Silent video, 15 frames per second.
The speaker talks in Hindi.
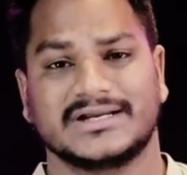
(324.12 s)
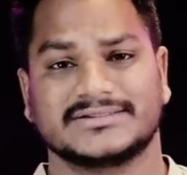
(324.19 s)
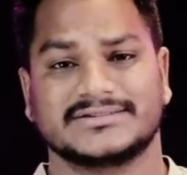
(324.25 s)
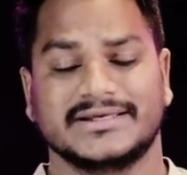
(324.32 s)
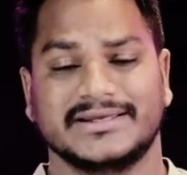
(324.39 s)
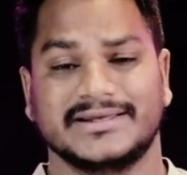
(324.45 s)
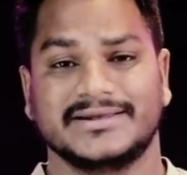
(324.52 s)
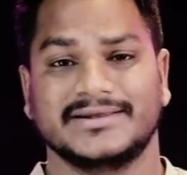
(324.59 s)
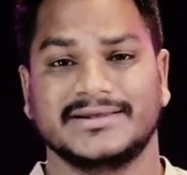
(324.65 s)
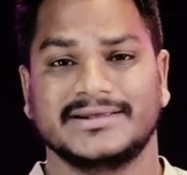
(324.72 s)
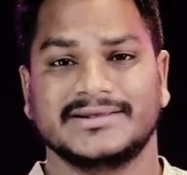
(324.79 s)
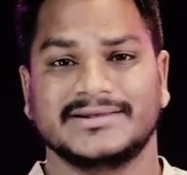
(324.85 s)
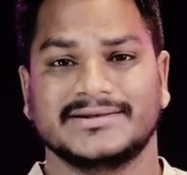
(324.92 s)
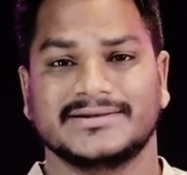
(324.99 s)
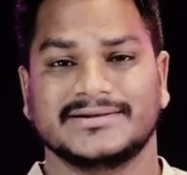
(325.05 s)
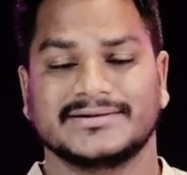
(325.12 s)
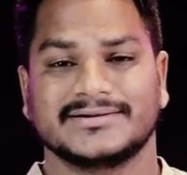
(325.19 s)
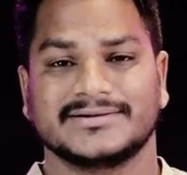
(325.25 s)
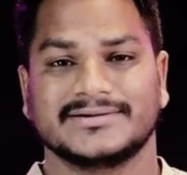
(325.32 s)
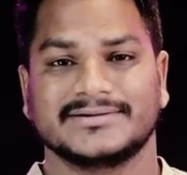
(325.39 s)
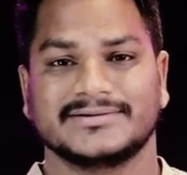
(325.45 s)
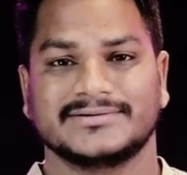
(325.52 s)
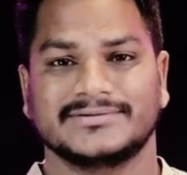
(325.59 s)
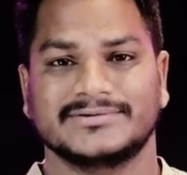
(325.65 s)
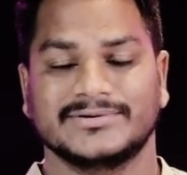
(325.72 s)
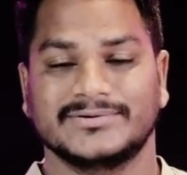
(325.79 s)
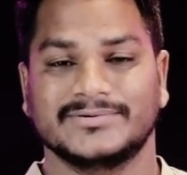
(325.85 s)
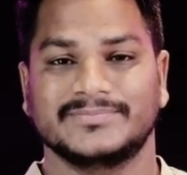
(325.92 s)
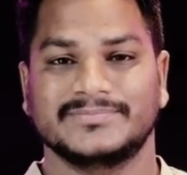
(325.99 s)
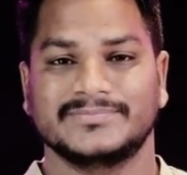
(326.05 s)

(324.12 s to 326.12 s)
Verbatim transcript: करते हैं तो